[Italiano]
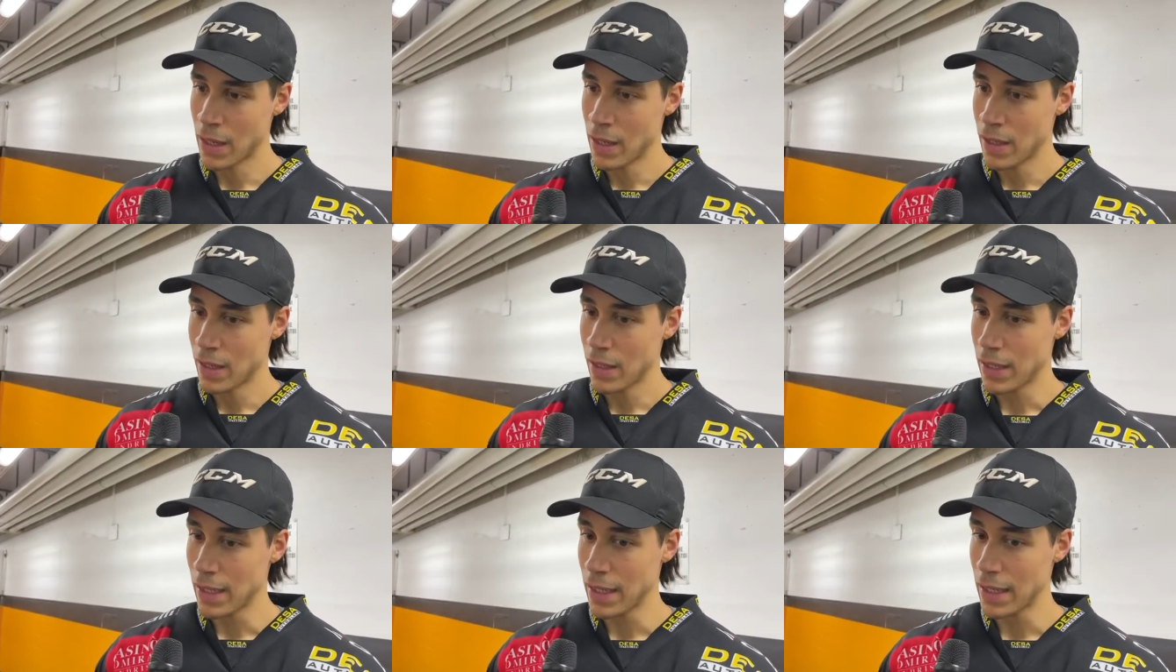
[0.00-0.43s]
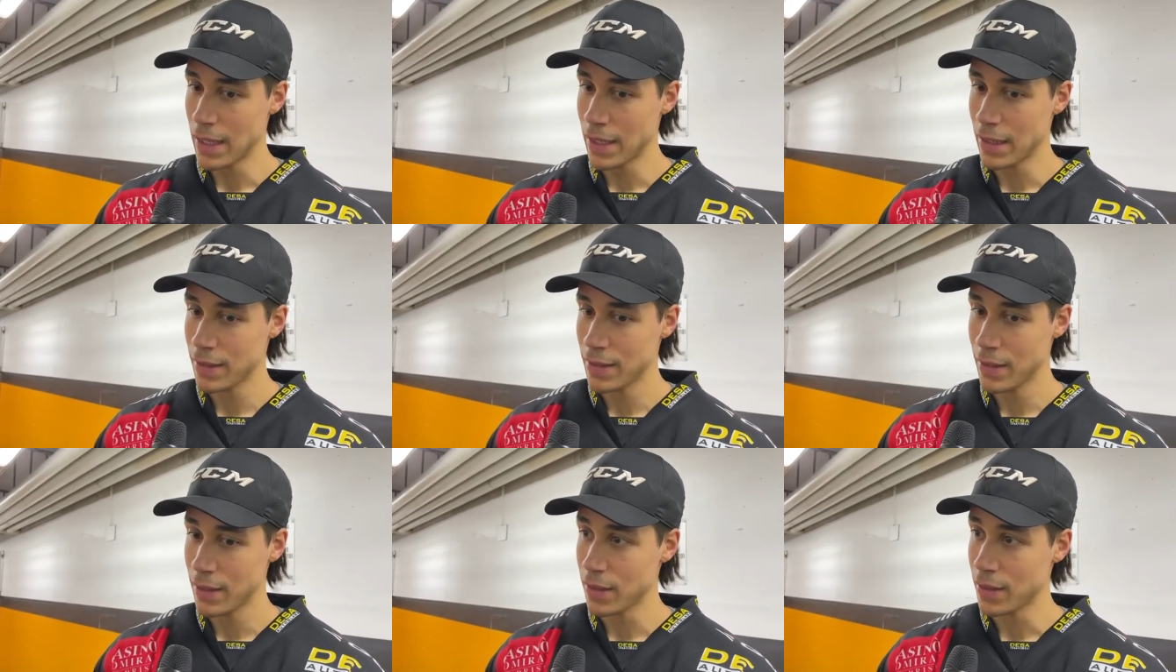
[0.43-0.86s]

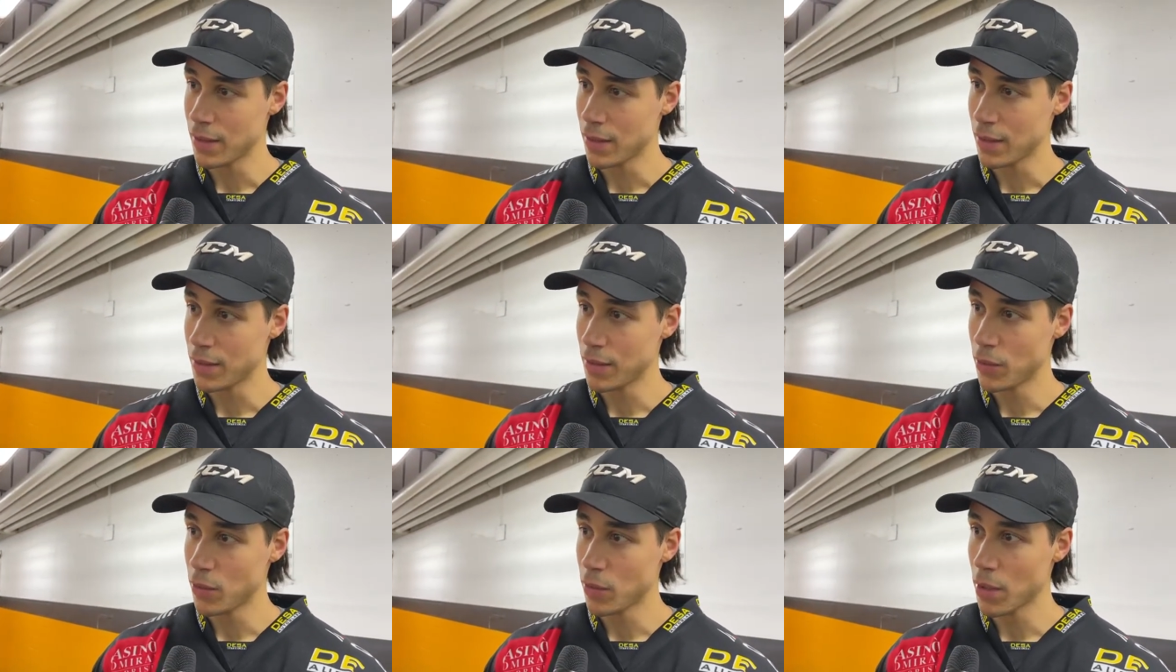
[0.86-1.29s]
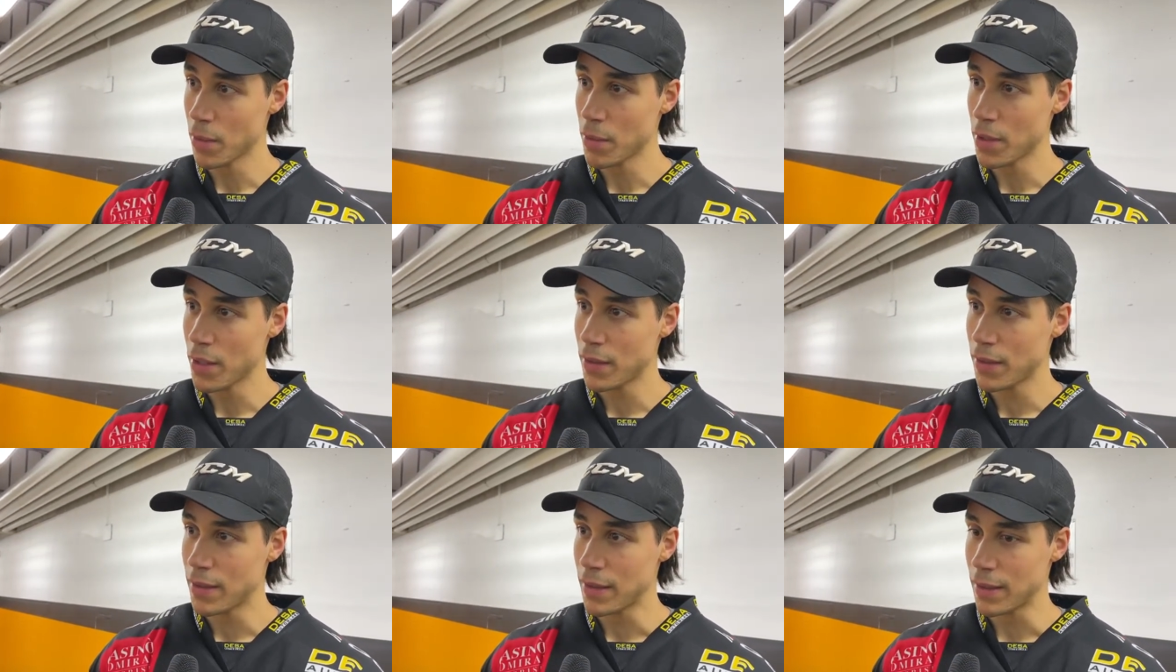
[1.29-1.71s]
Eh, sì, eh,
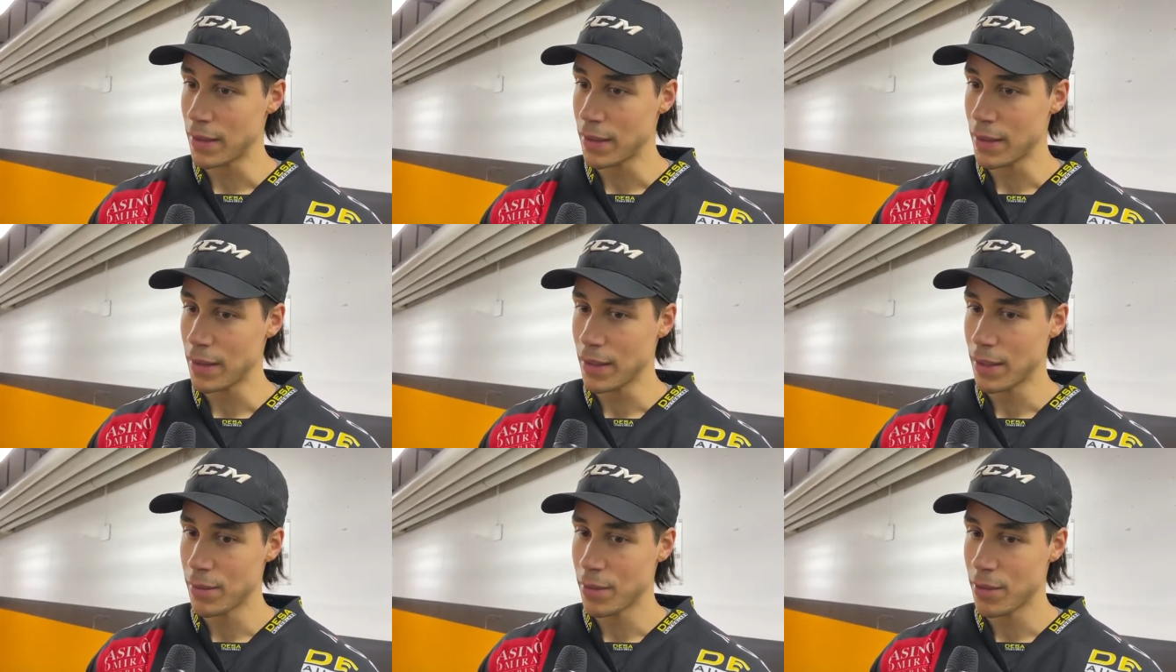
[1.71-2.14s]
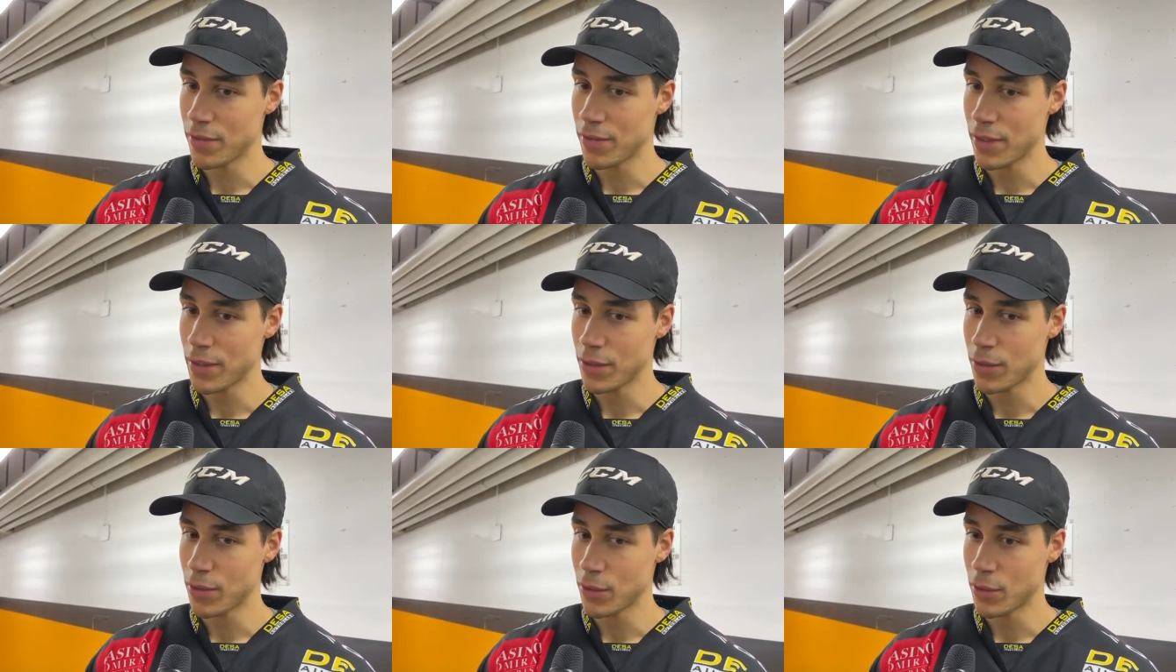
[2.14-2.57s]
sicuramente eh, abbiamo
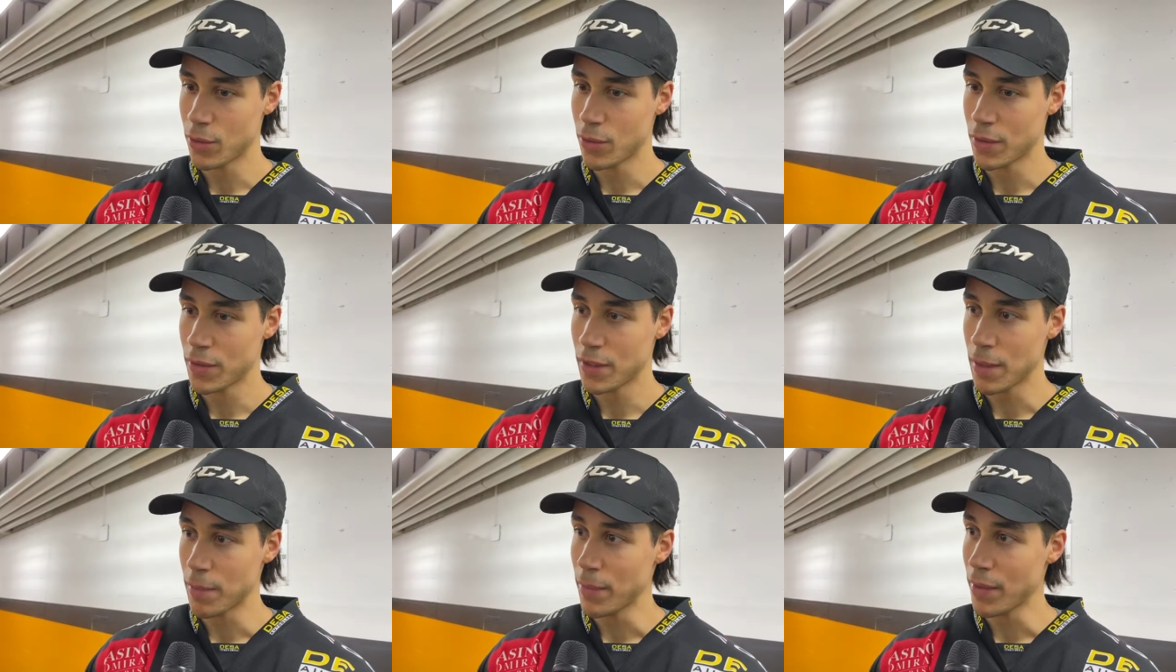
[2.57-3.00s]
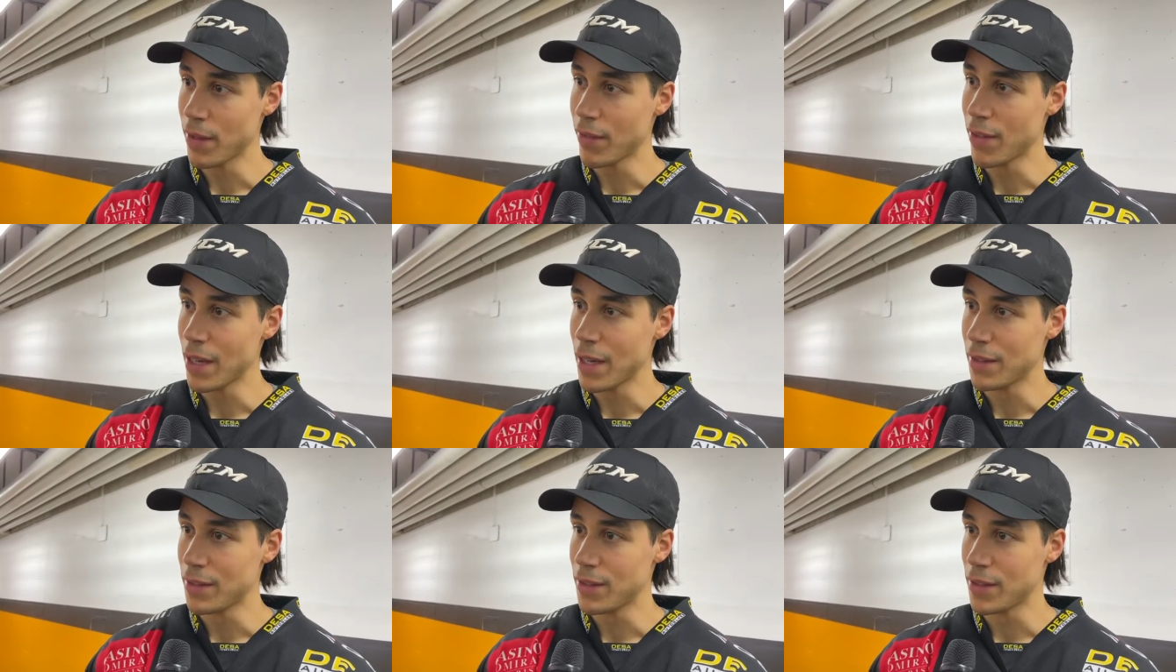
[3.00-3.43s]
fatto uno step in
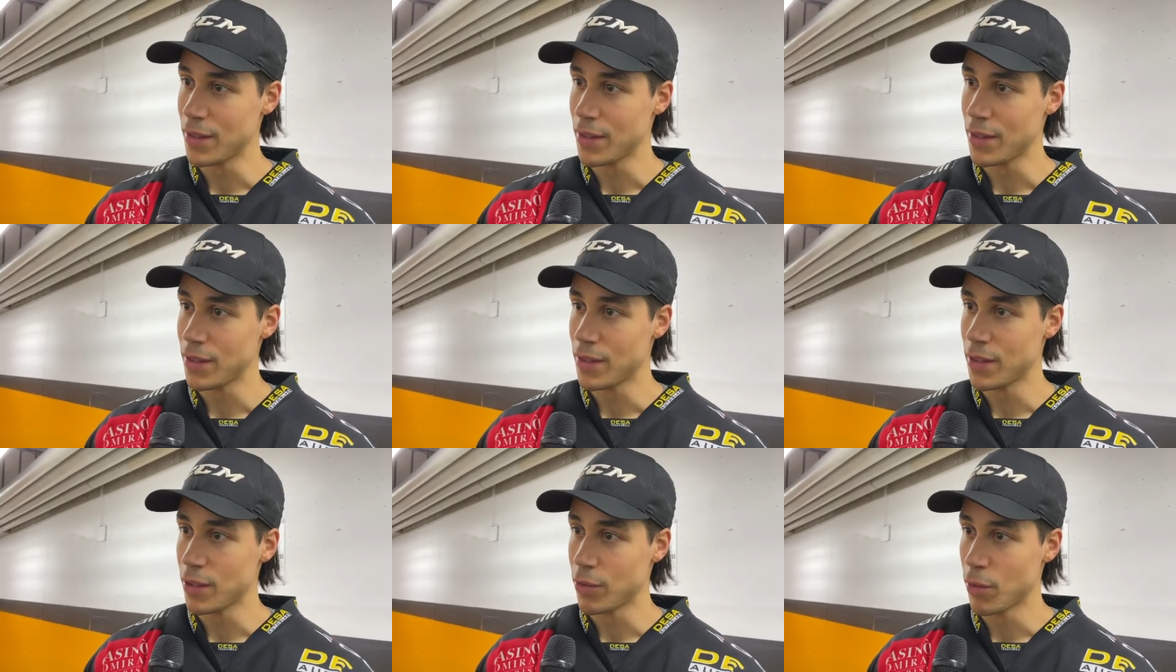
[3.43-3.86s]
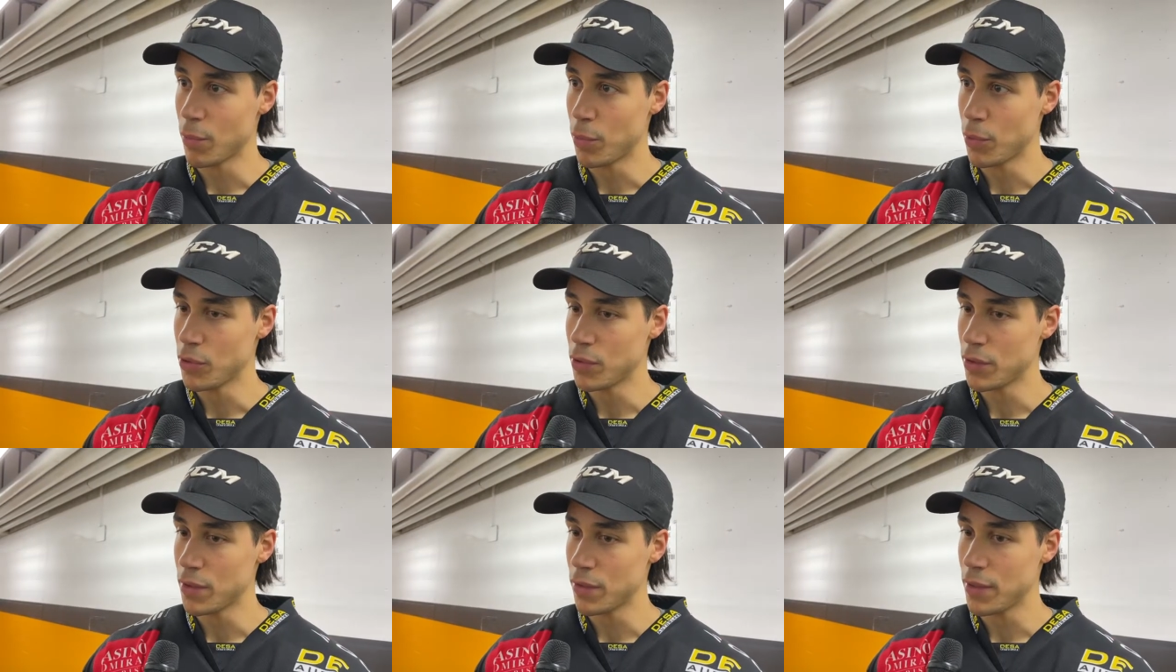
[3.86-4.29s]
avanti da quel
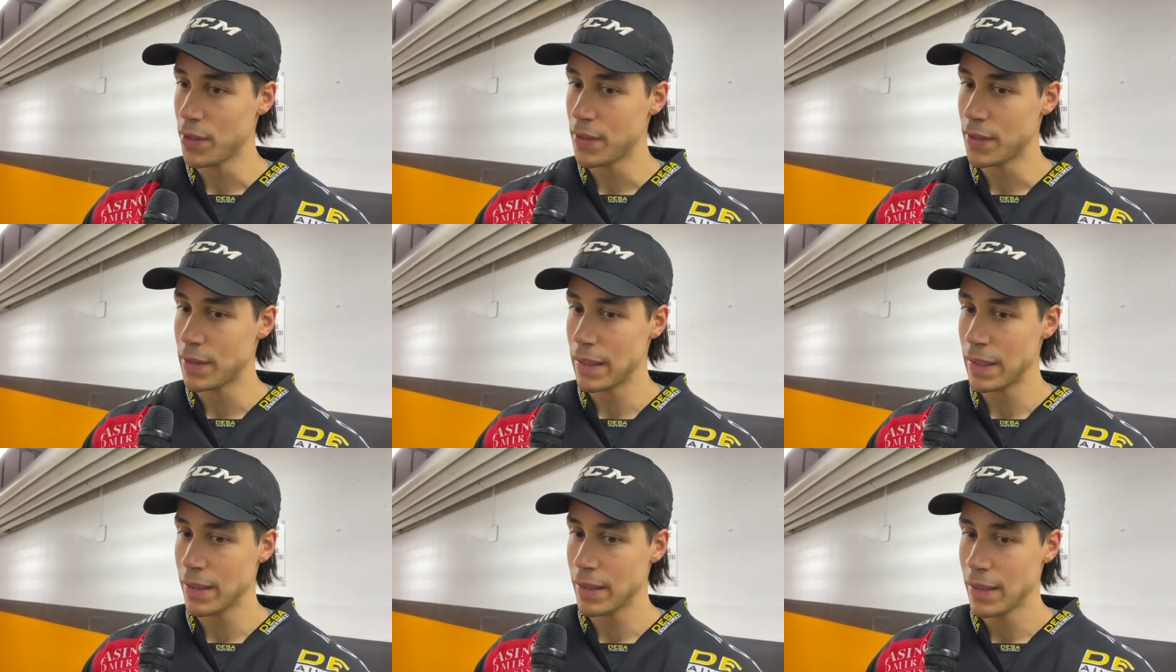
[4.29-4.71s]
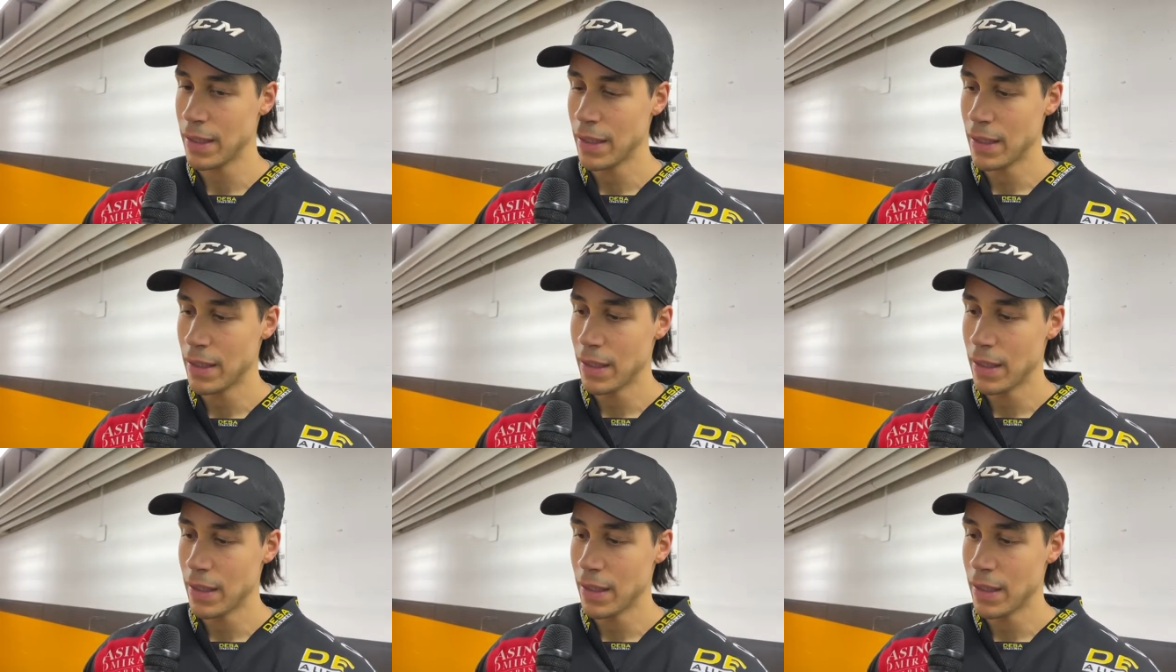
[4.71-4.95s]
punto di vista.